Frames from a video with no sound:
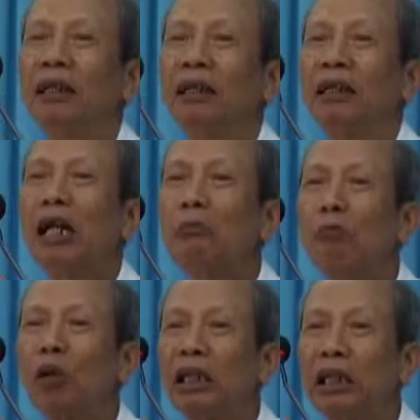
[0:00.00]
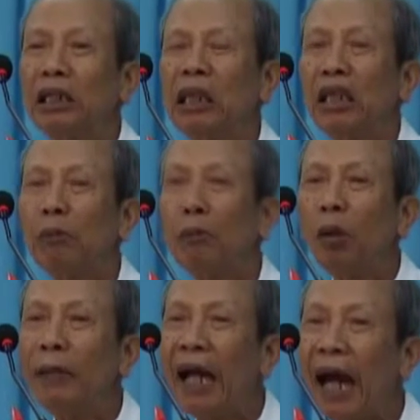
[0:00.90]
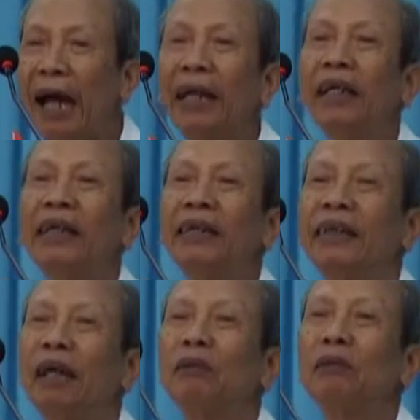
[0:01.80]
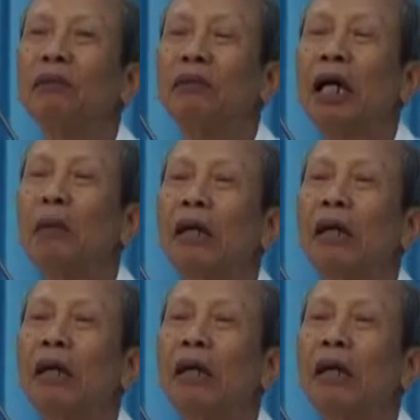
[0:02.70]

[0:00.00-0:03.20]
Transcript: xuống còn 7,2%. Tại buổi họp mặt,